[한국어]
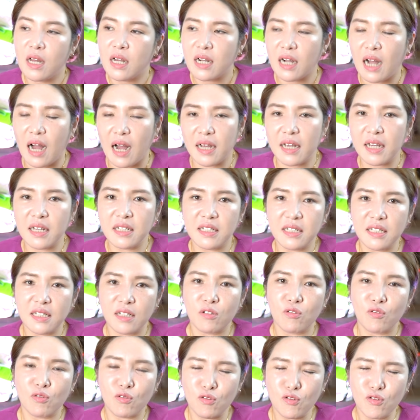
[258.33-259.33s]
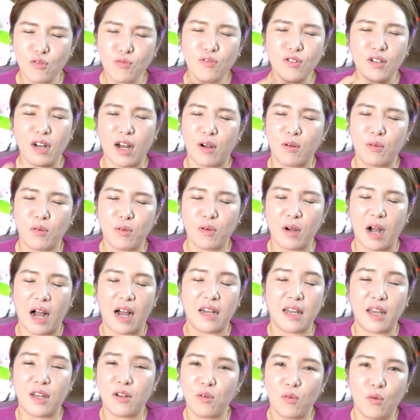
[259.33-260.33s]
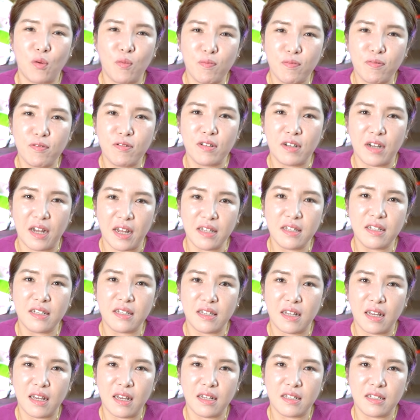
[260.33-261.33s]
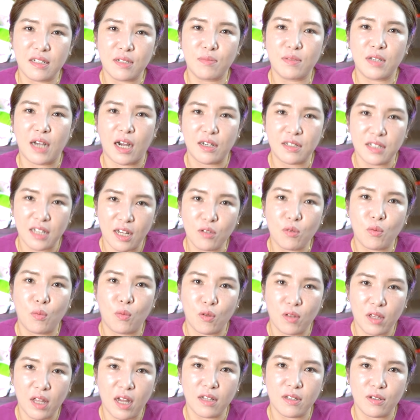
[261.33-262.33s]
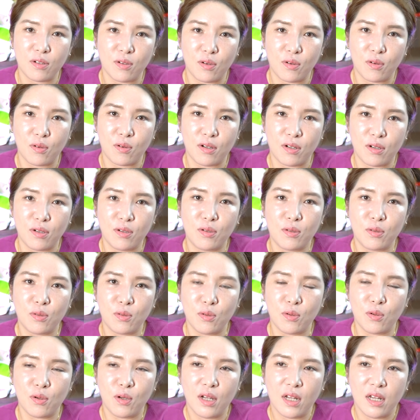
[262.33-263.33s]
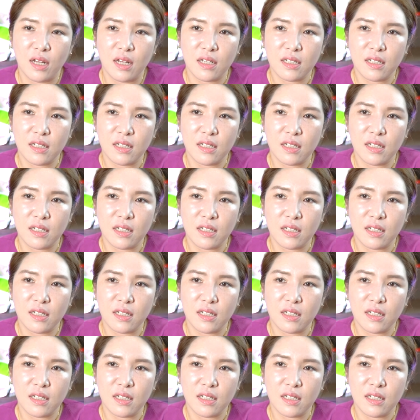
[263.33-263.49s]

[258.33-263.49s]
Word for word: 가게 진짜 꿈을 안고 가게를 오픈을 했는데 지금 장사도 못하는 거 그것도